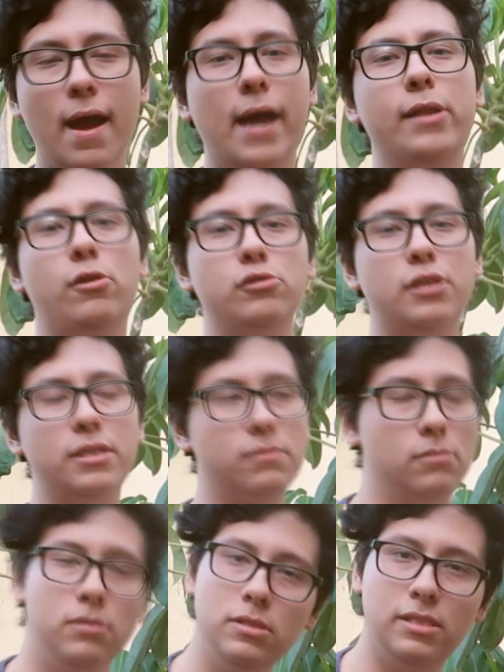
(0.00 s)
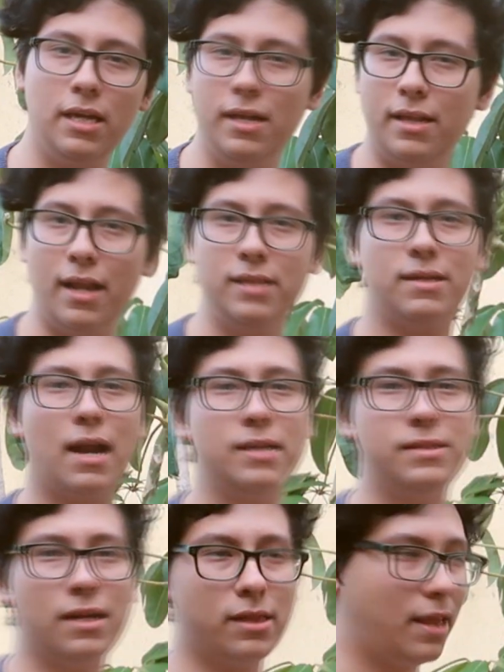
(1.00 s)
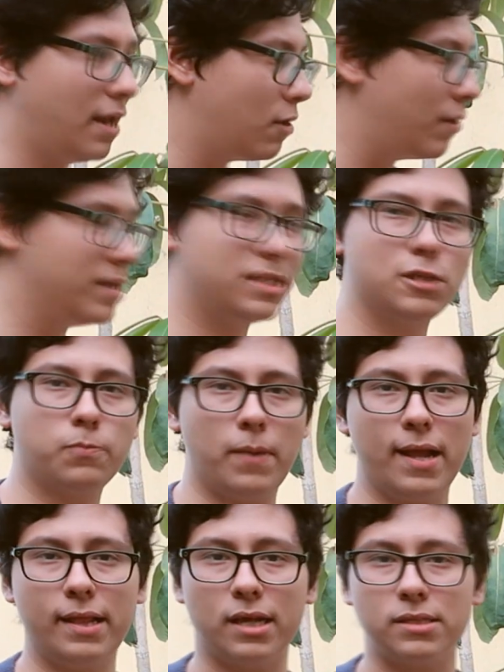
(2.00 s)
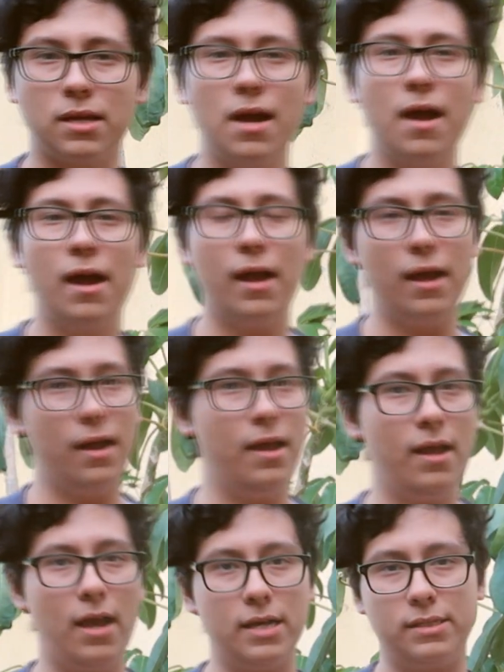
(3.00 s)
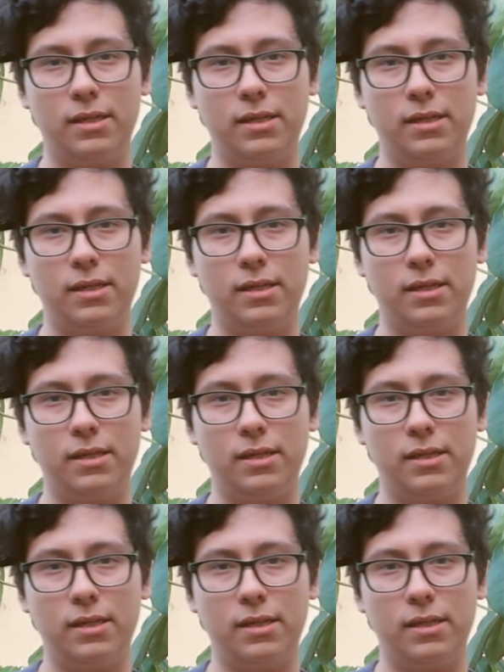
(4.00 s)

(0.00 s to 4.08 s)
Entonces, si tienes ganas de tener una de estas plantas y,